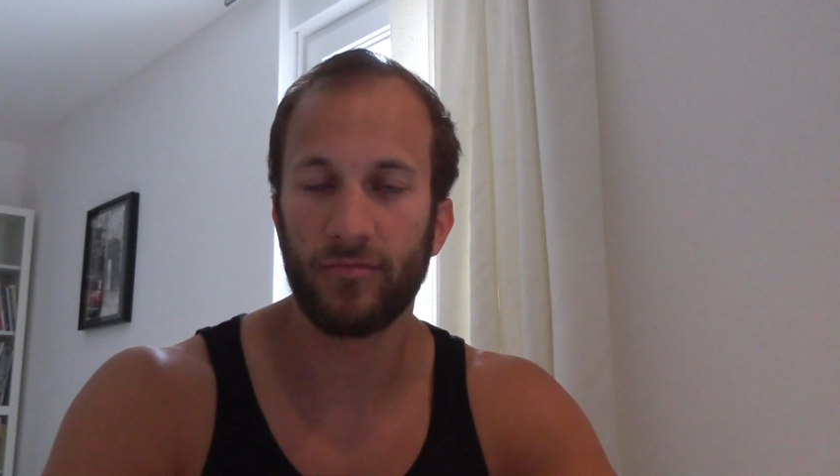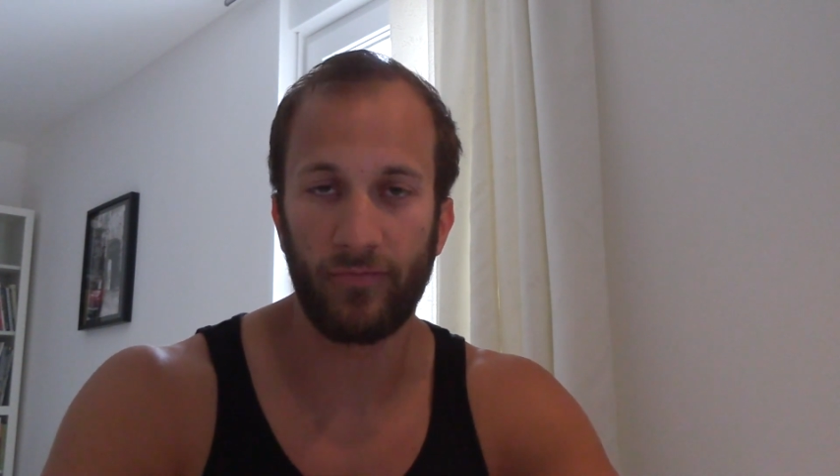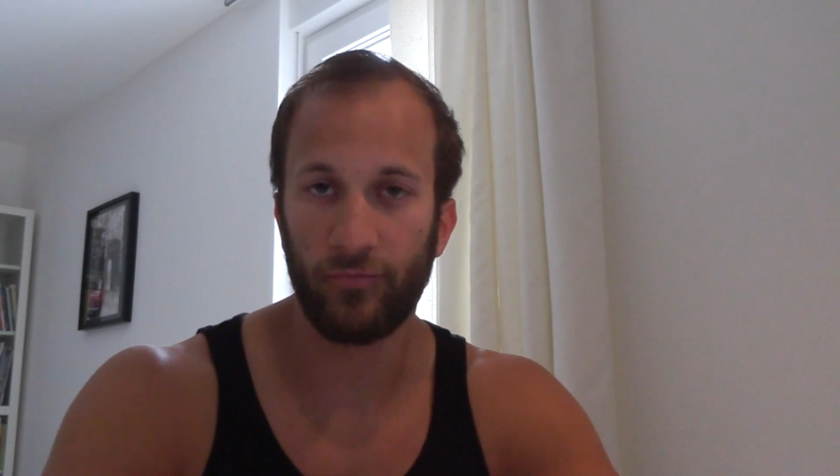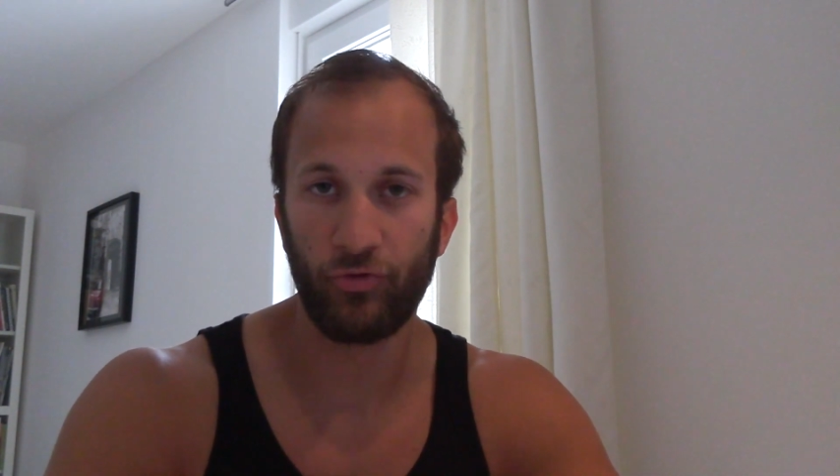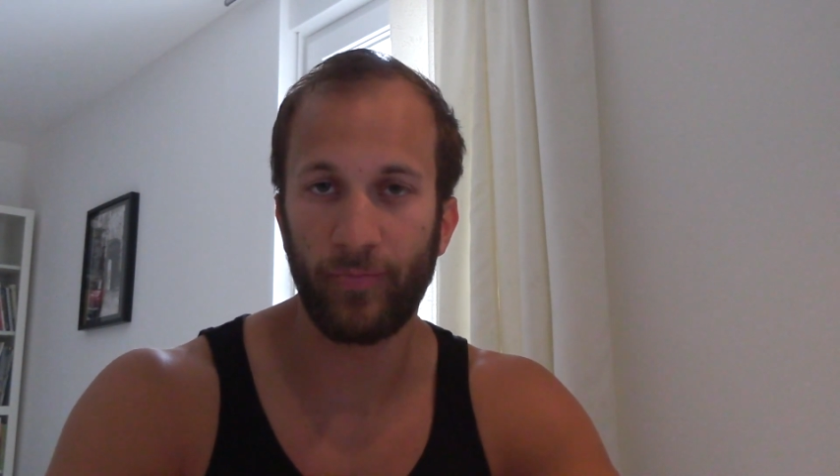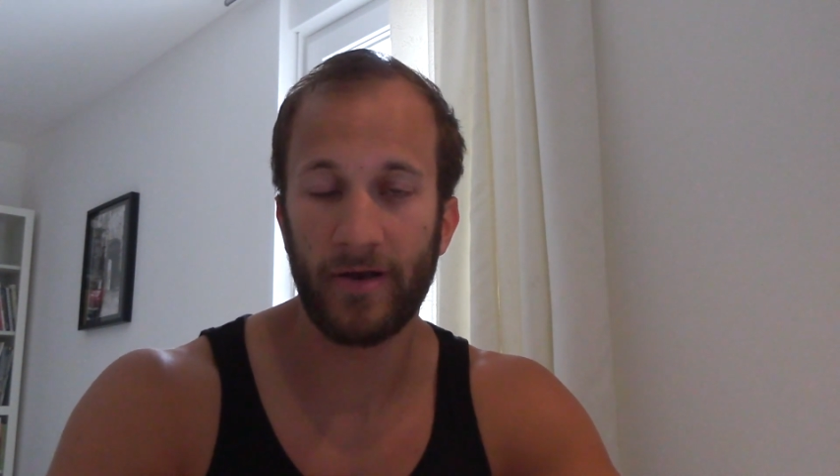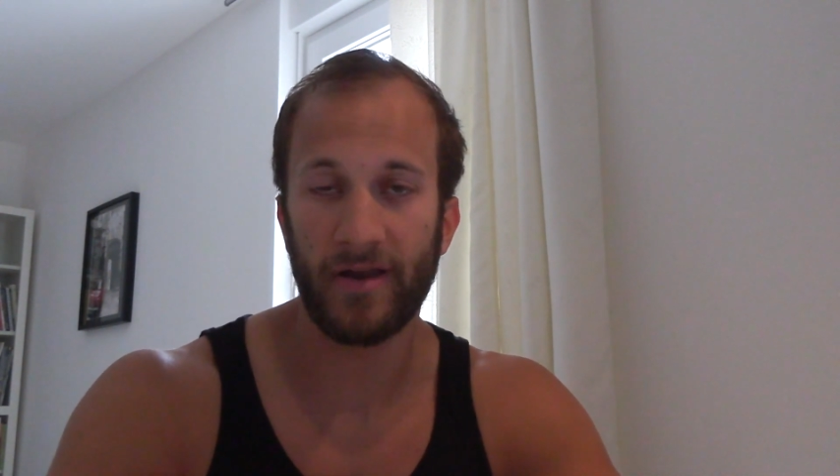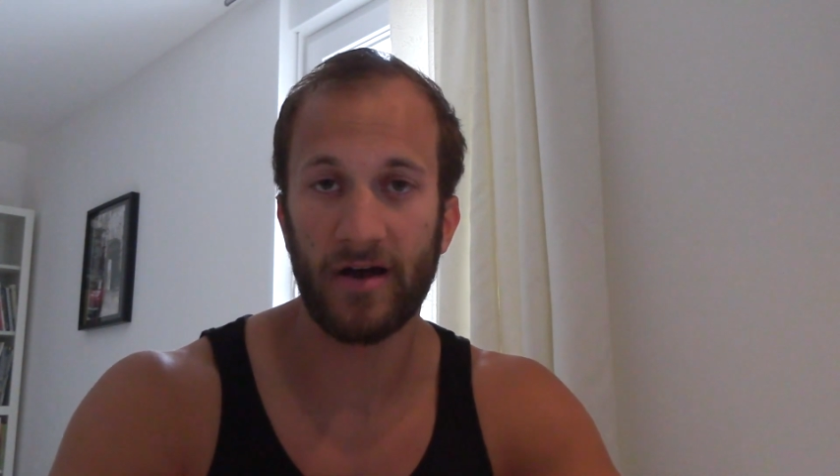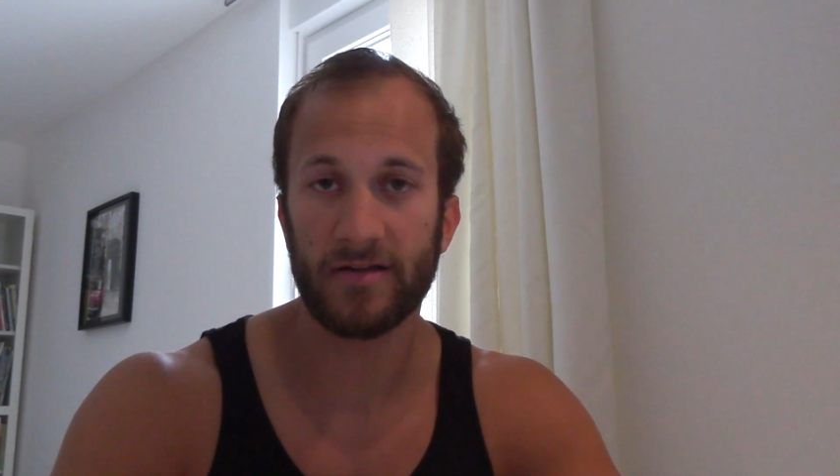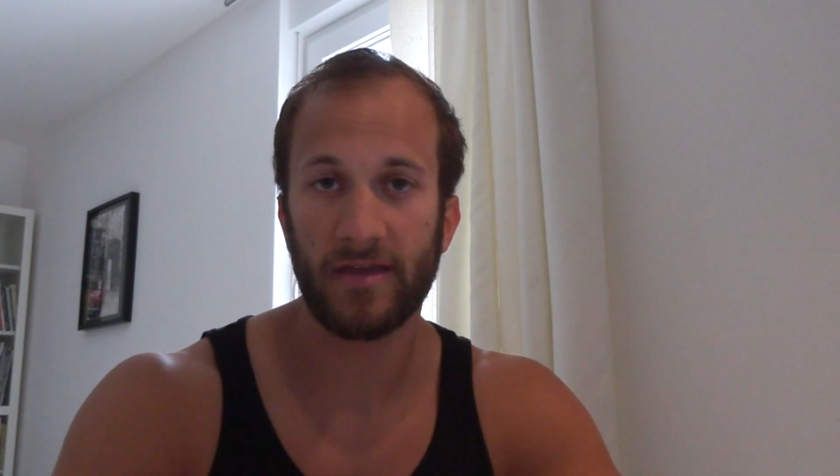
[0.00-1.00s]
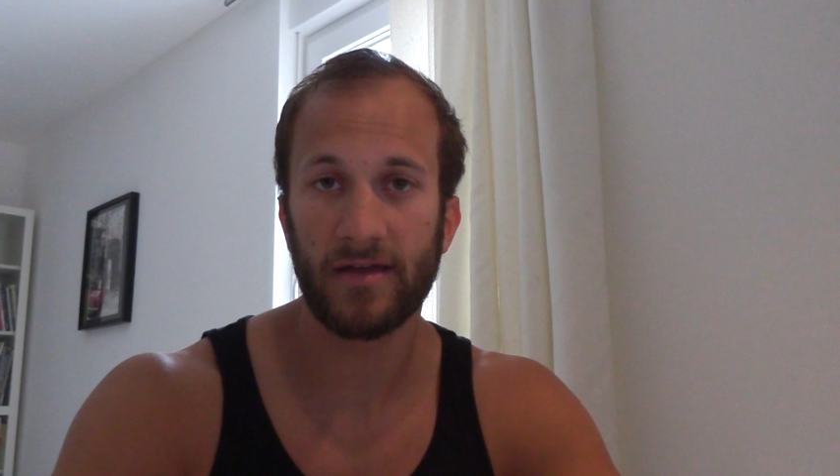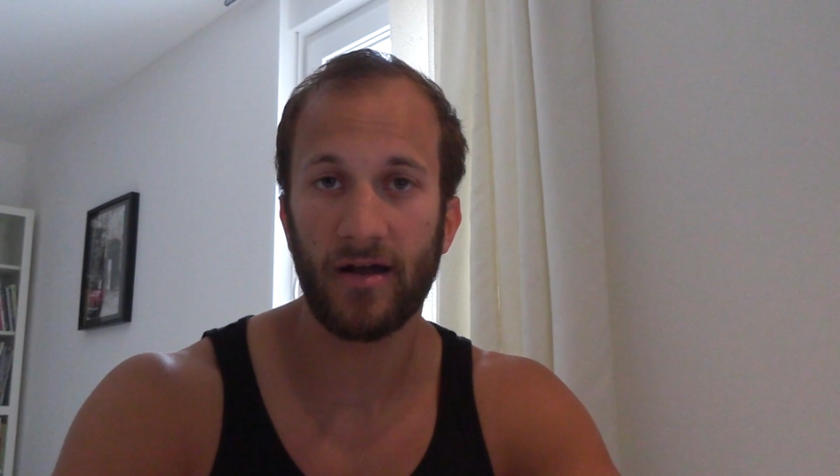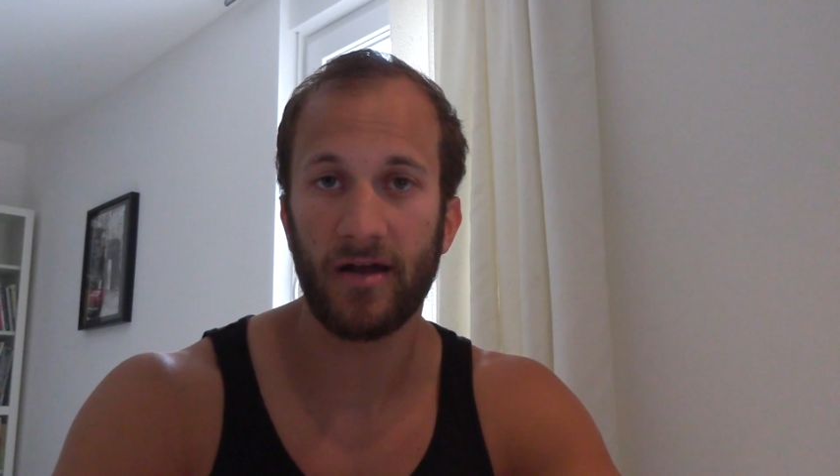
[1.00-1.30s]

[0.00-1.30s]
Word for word: über Fußball nachdenke,